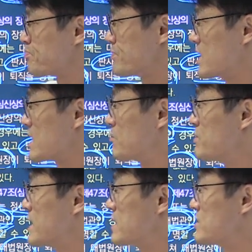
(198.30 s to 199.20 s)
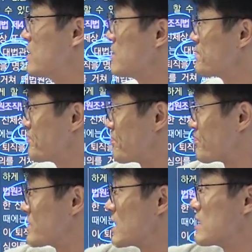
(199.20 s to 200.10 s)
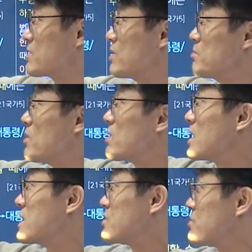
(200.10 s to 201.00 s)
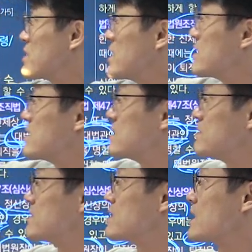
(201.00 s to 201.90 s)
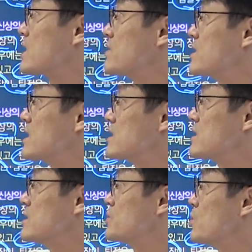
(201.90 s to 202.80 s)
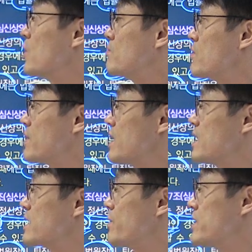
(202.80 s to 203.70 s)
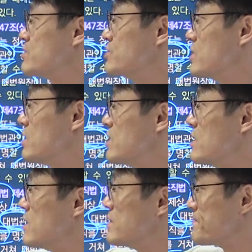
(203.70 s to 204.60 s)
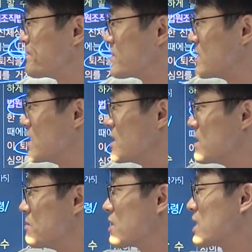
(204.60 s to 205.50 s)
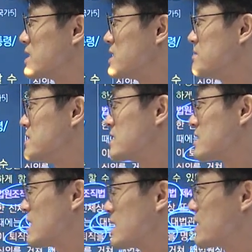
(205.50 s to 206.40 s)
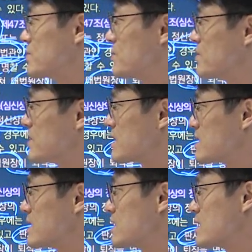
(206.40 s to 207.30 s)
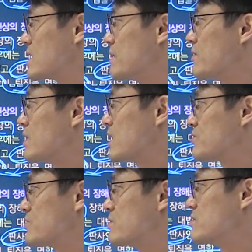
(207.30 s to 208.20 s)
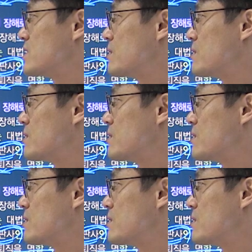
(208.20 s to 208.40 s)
자 이렇게 보면 되겠죠. 자 그래서 법관의 중대한 심신상 장애로 인한 퇴직은 요 헌법에 나와 있고요. 법관의 심신상 장애로 인한 퇴직, 대법관 같은 경우는